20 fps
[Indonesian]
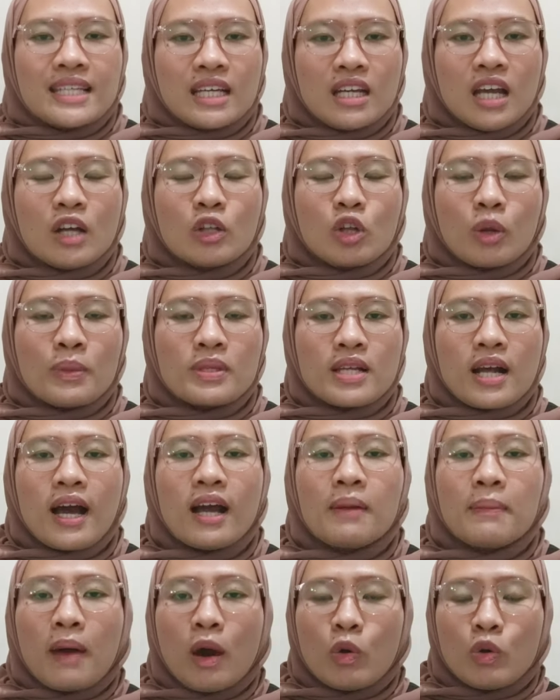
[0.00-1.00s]
jadi atau
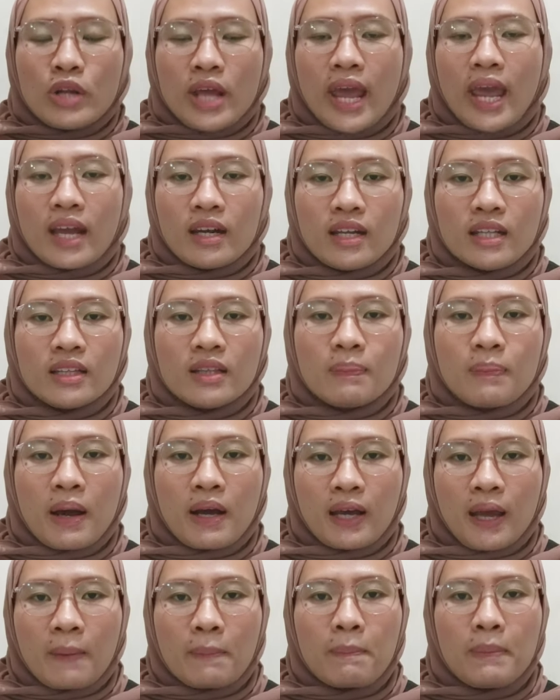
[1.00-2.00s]
misalkan mau diedit
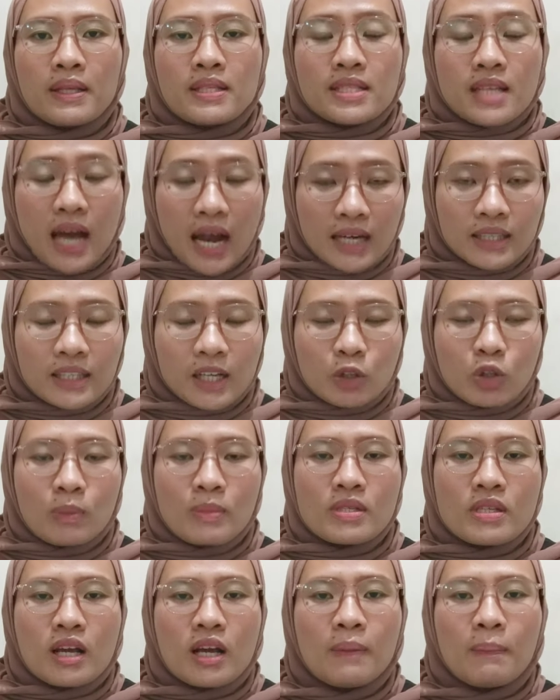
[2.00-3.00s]
pakai PicsArt atau
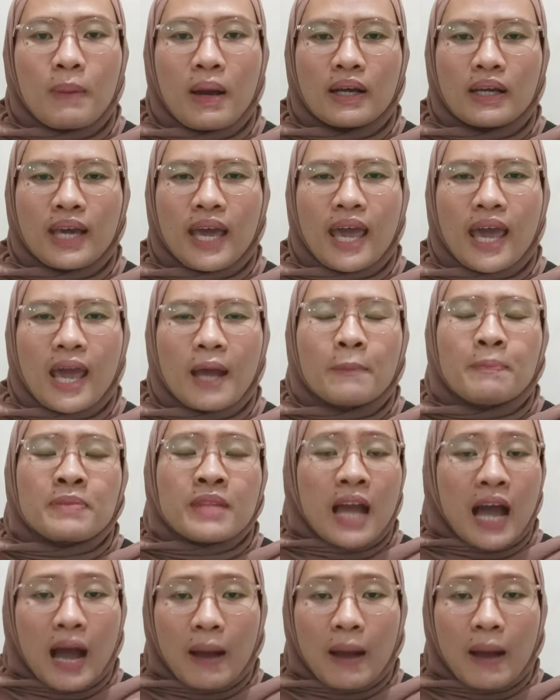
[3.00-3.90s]
misalkan pakai